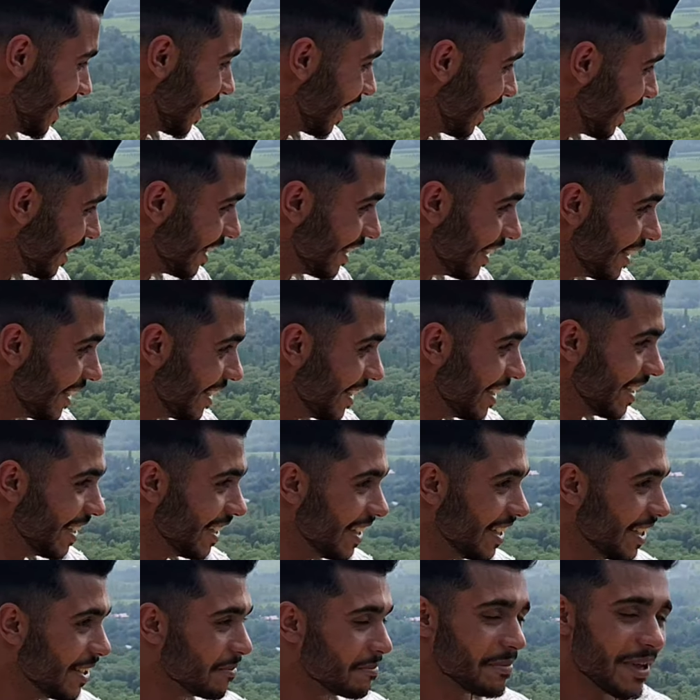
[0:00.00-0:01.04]

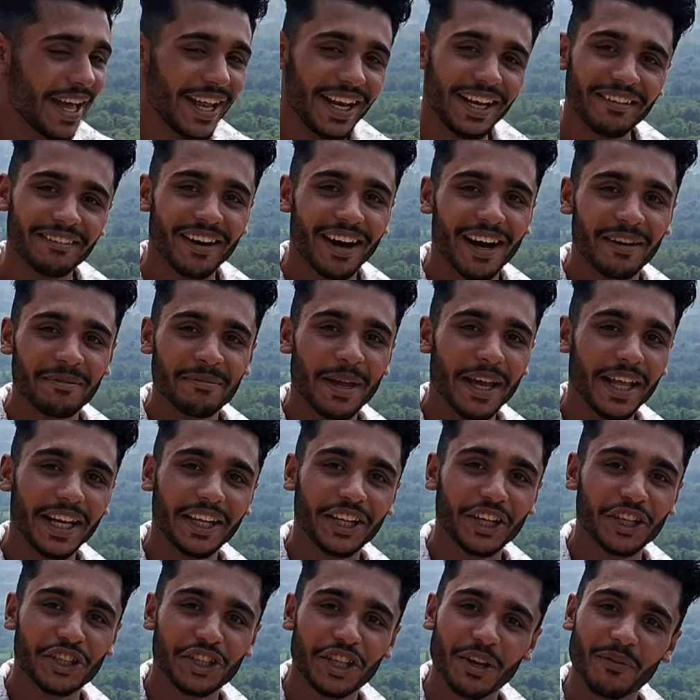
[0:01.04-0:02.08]
मेरी
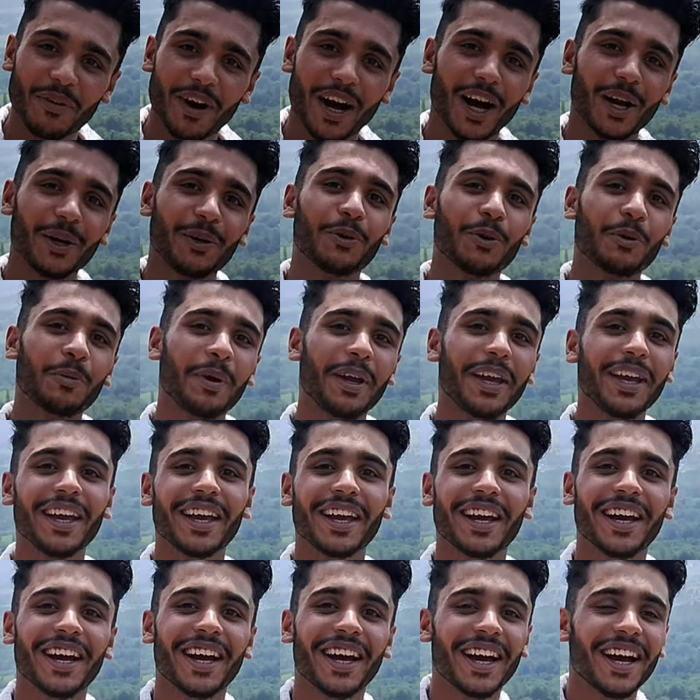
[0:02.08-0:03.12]
मेरी किश्ती वहां डूबी
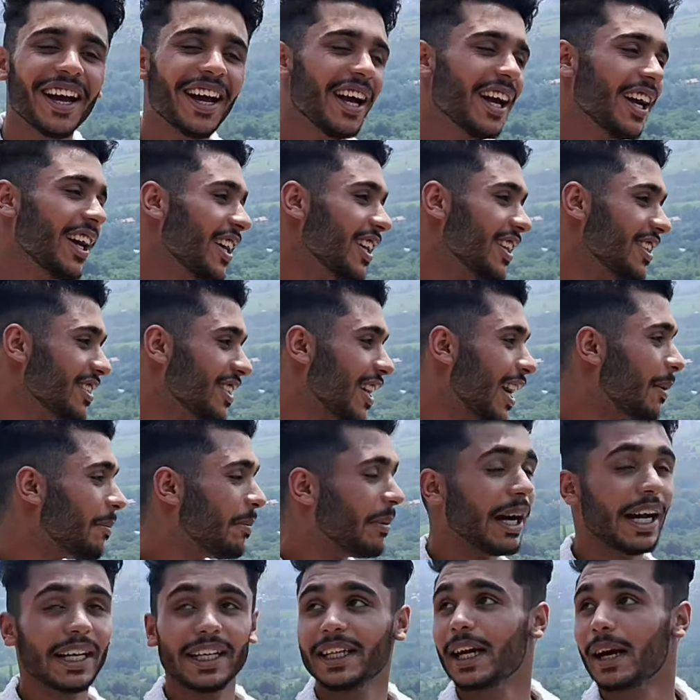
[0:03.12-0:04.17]
जहाँ
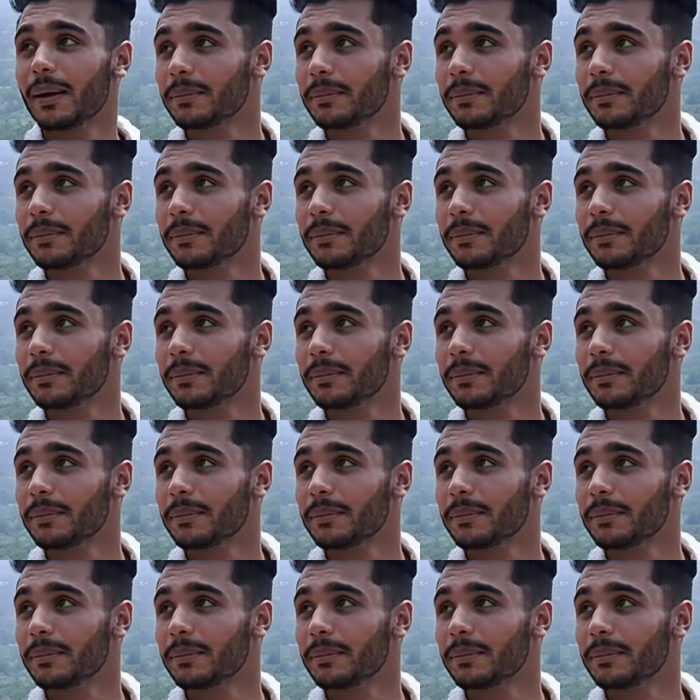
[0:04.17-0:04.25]
पानी